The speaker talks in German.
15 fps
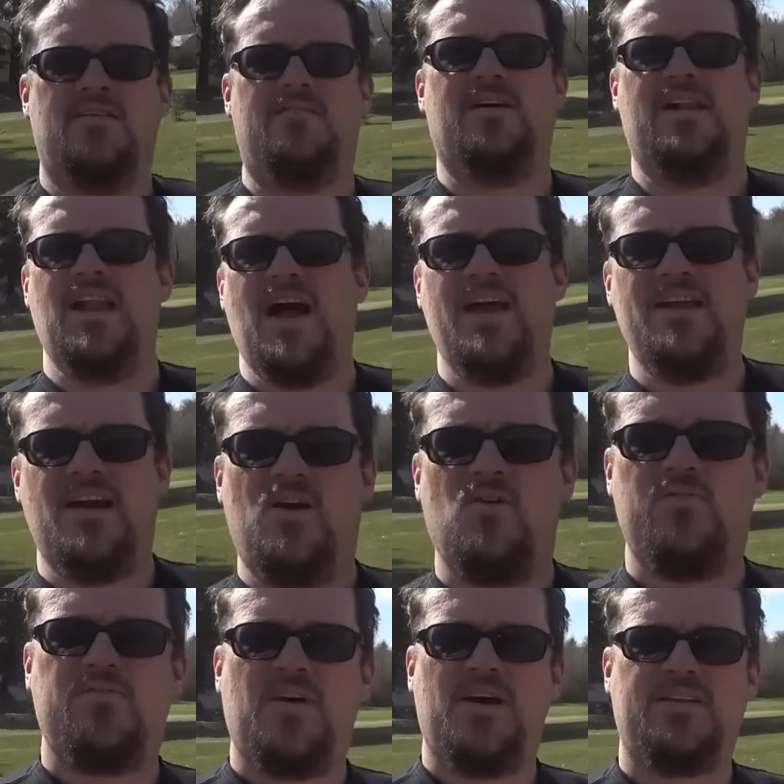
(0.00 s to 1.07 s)
Weil eine
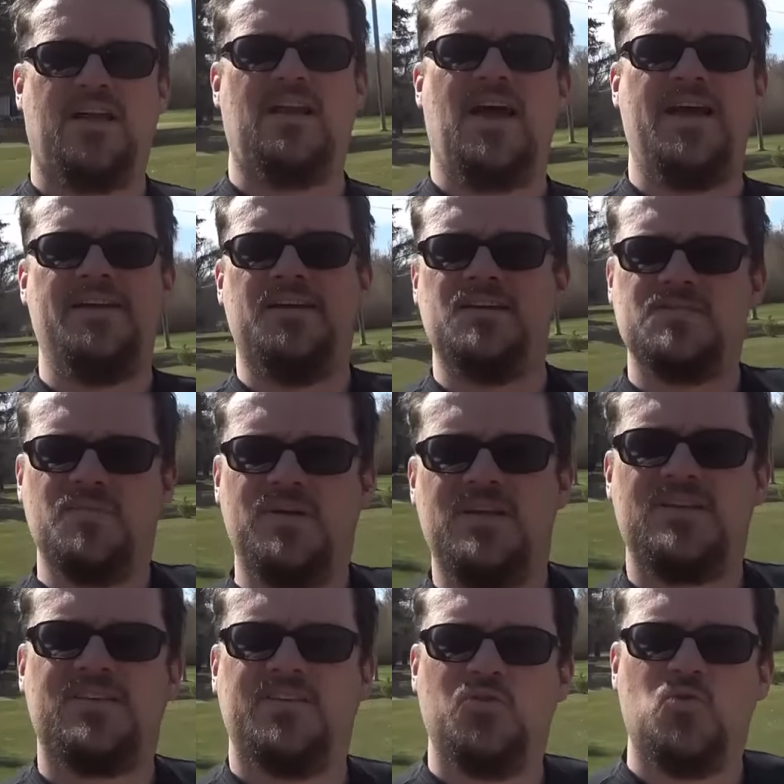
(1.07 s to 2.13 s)
Auffahrt alleine ist mir
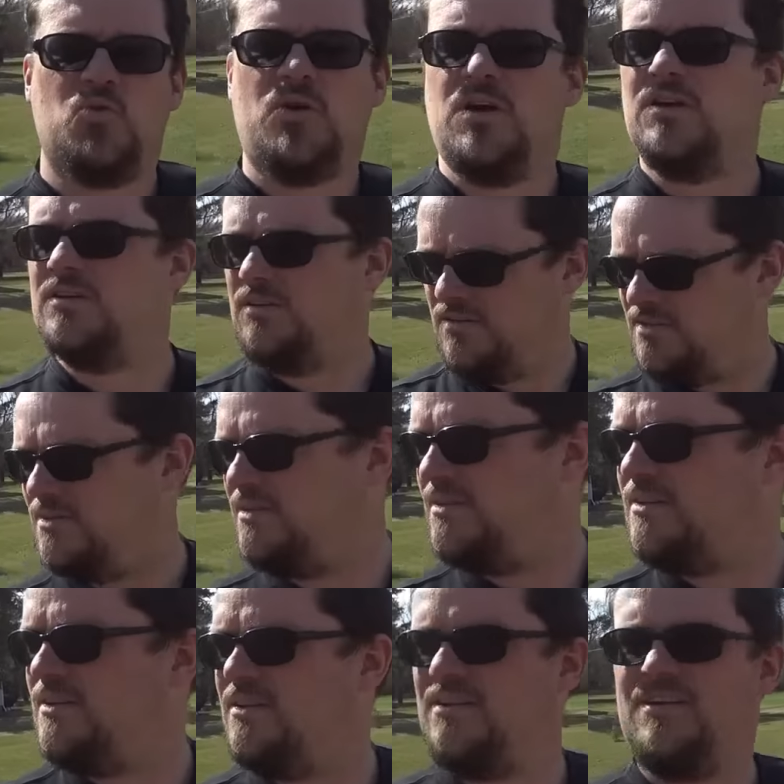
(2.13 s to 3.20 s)
nicht genug.
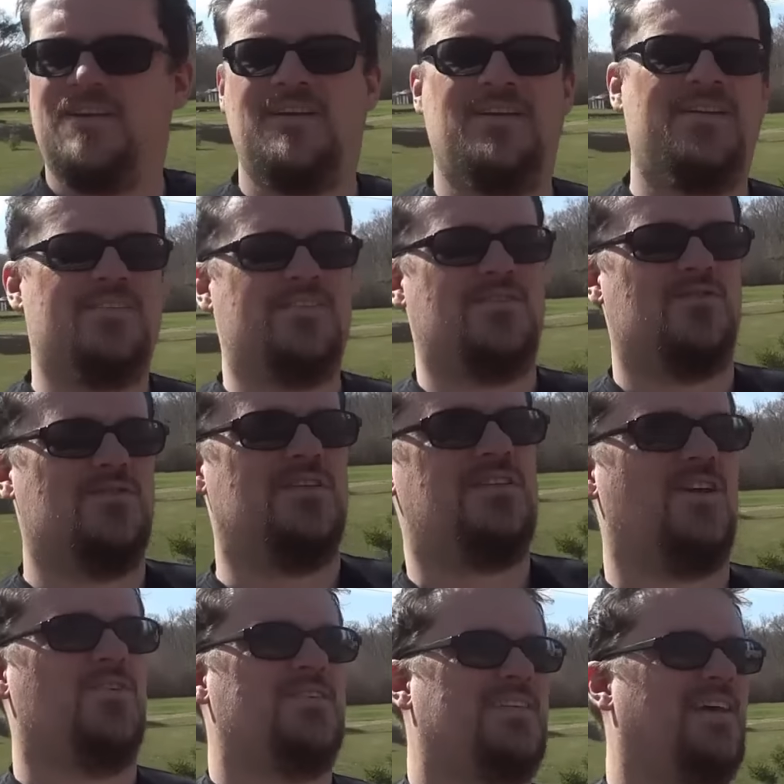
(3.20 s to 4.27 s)
So
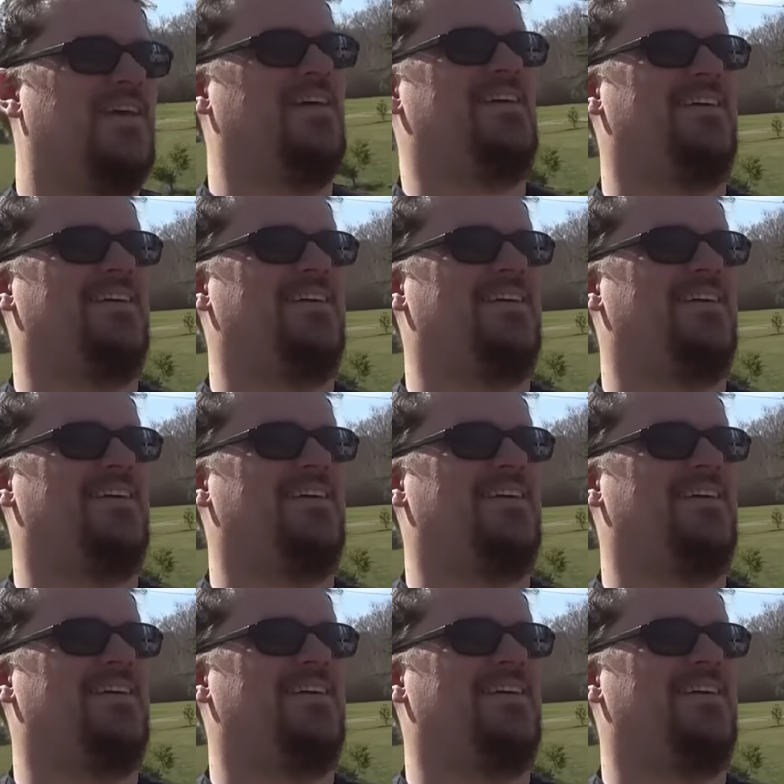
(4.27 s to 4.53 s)
sieht's aus.